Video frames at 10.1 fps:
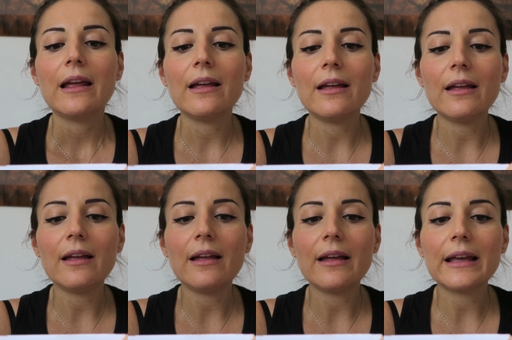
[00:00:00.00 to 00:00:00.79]

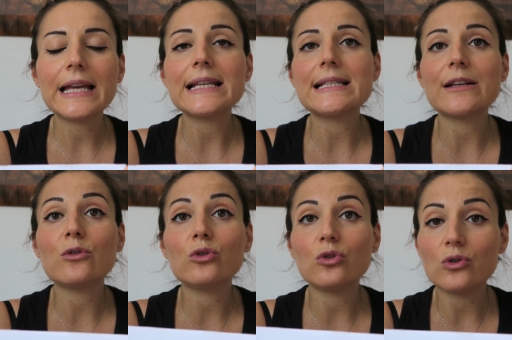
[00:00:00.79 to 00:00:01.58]
eh, che
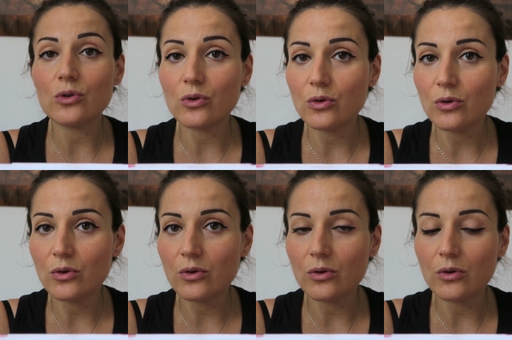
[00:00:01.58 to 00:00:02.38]

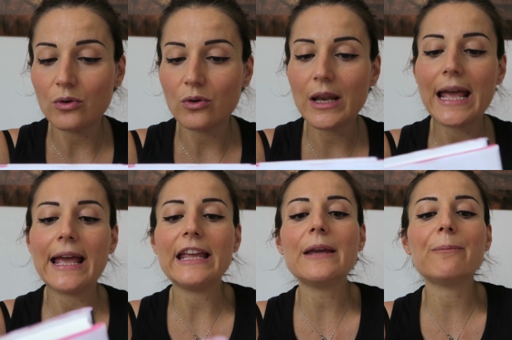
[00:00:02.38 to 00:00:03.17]
secondo
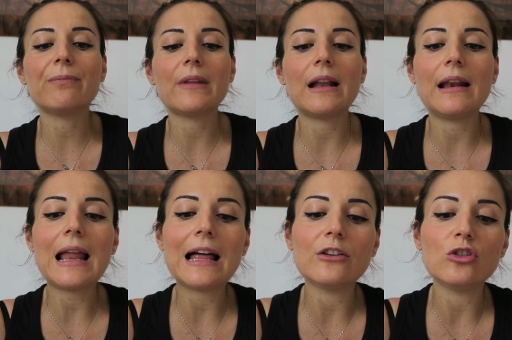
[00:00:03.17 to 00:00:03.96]
lei
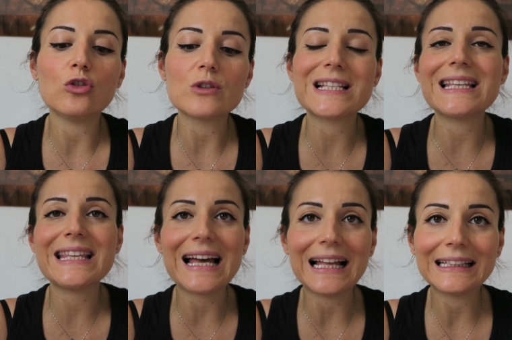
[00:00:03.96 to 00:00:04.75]
l'hanno
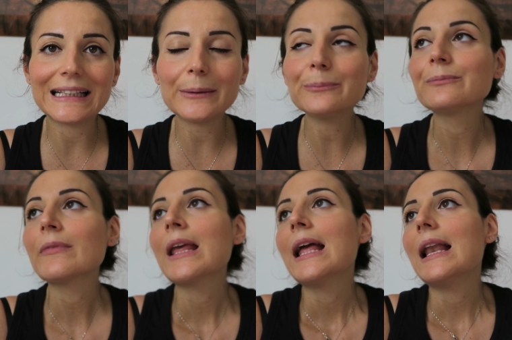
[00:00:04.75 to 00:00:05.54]
segnata
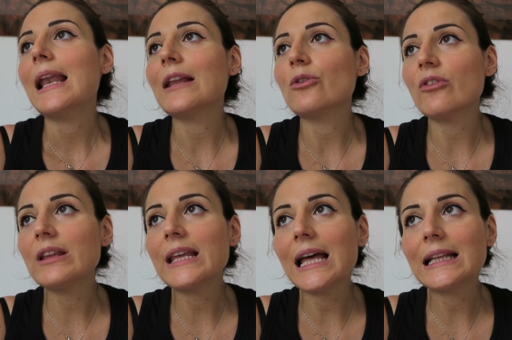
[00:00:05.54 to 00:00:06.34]
l'hanno
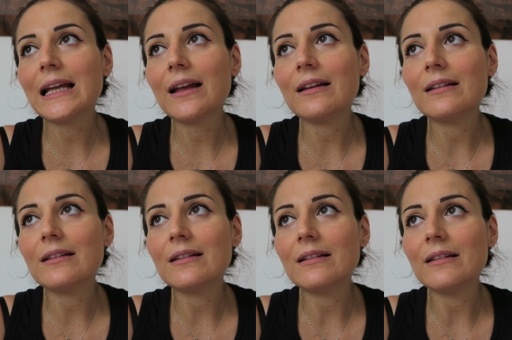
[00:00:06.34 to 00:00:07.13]
segnata
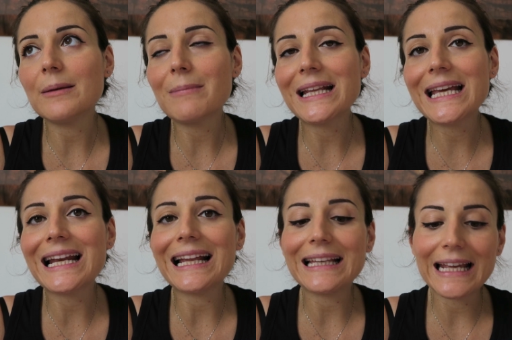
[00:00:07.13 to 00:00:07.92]
eh, in
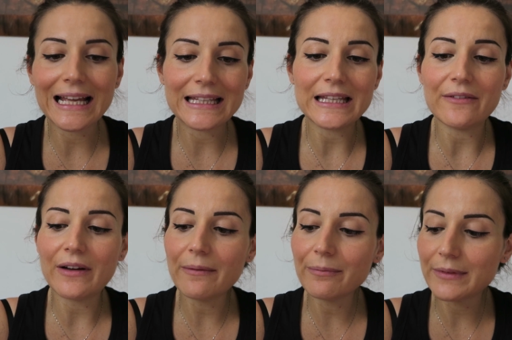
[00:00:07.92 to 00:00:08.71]
maniera
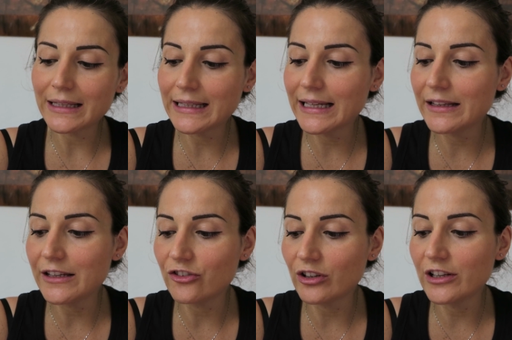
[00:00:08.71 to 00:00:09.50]
negativa tant'è che
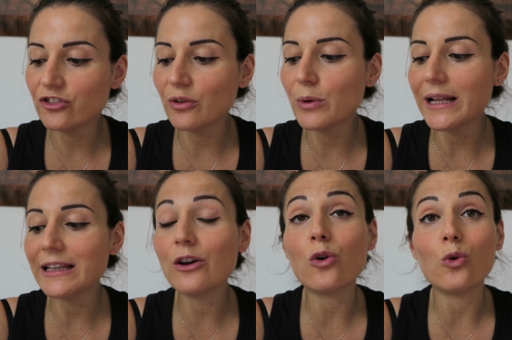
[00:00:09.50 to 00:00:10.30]
dice gli
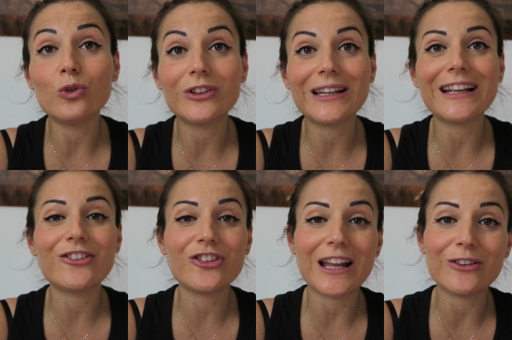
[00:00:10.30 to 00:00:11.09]
sciagurati incontri
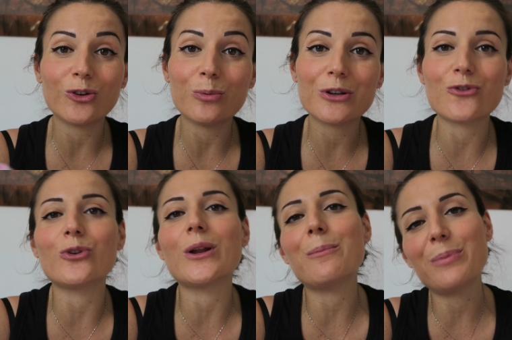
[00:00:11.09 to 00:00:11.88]
che ci rendono
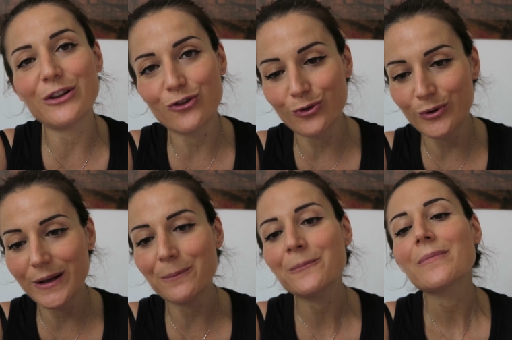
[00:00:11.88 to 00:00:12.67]
persone
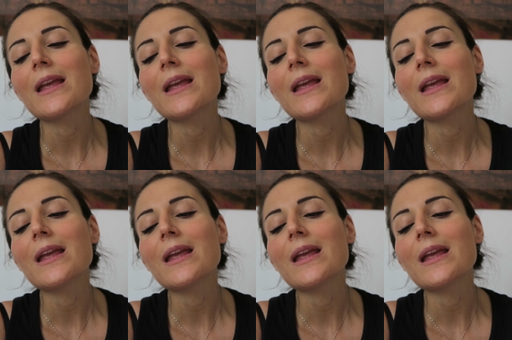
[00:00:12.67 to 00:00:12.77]
peggiori